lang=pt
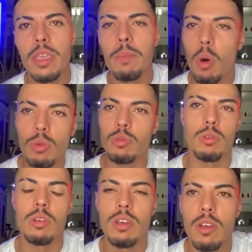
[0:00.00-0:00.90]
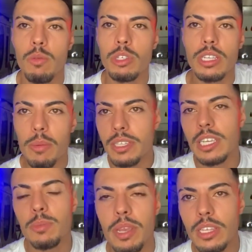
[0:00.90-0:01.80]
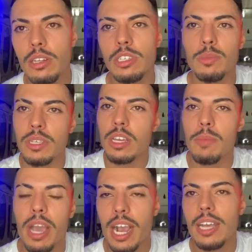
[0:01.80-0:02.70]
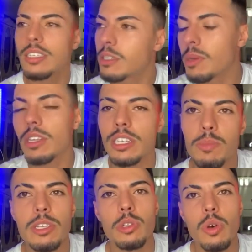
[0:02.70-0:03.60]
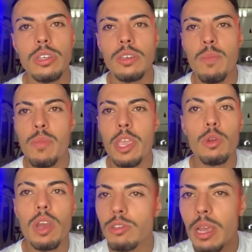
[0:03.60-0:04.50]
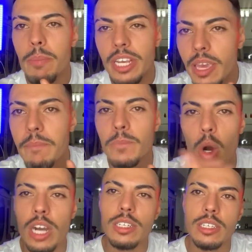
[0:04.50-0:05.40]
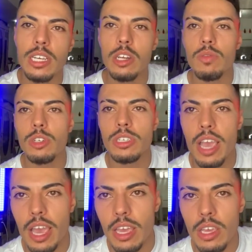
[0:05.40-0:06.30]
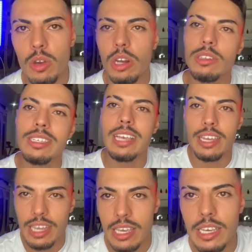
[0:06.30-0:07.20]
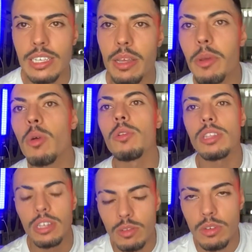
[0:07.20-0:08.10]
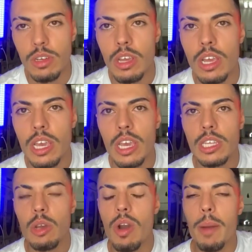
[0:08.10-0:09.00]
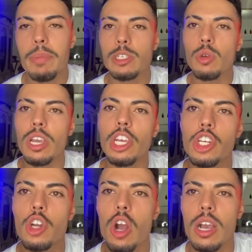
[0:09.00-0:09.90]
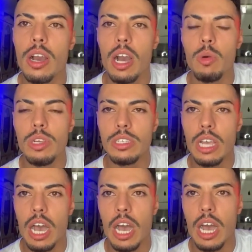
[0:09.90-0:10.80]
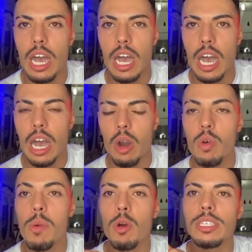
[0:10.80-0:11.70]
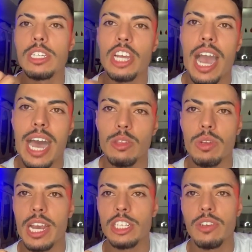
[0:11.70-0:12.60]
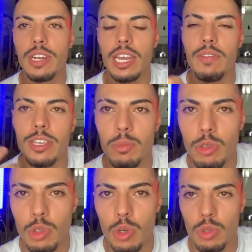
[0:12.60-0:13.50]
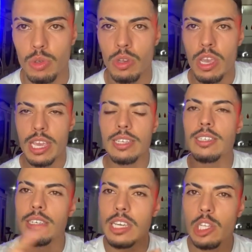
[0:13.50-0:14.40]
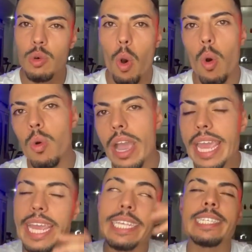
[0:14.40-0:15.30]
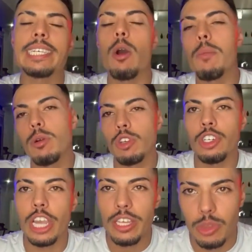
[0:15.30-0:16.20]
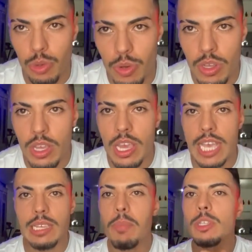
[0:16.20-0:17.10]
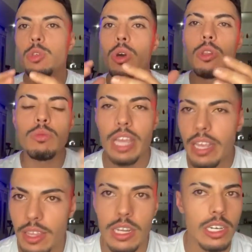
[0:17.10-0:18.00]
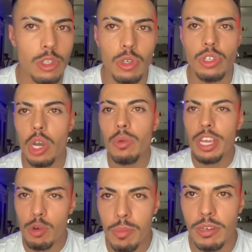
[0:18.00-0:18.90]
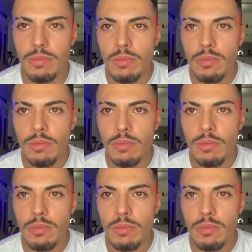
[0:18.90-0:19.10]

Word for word: Ponto. Você tá me desrespeitando, desrespeitando a minha casa, desrespeitando as pessoas. Eu não quero saber que porra de signo você é. Eu quero que você saia daqui que você tá me incomodando. Então, a pessoa que joga a, a, alguma coisa de errado, negativa que ela faz para os outros, em signo ou esse é o meu jeito, essa pessoa não tem inteligência social nenhuma.